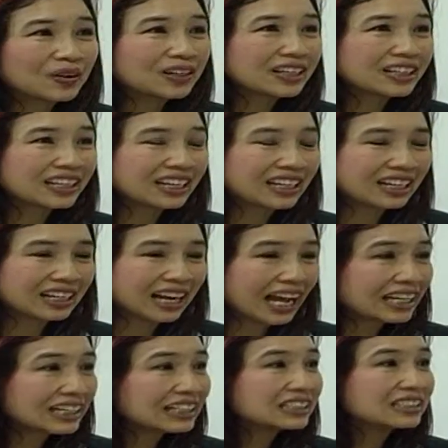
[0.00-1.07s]
รถ
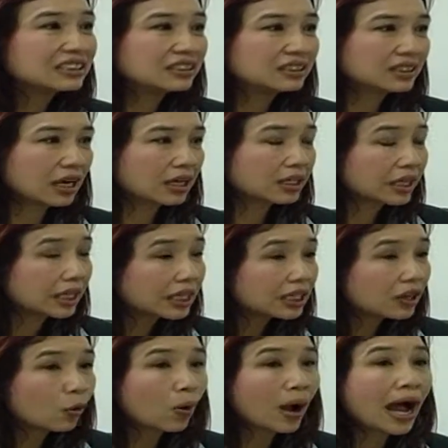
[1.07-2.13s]
คันอื่นนะคะขีด
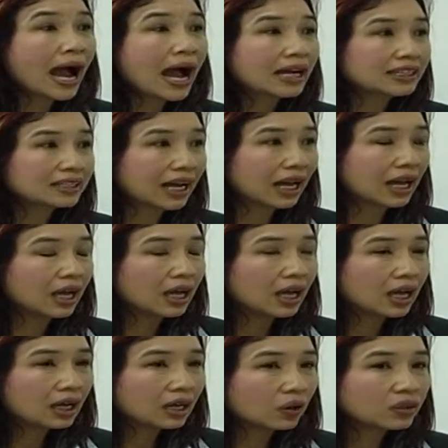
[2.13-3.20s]
ขวางนะคะ
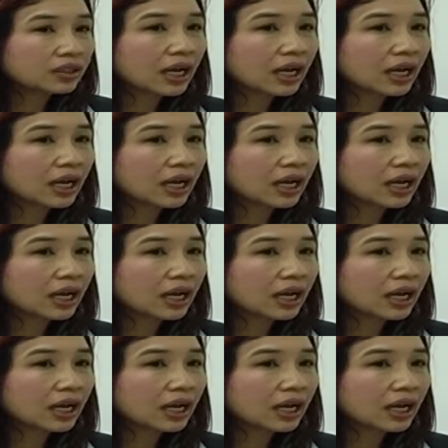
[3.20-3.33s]
รถ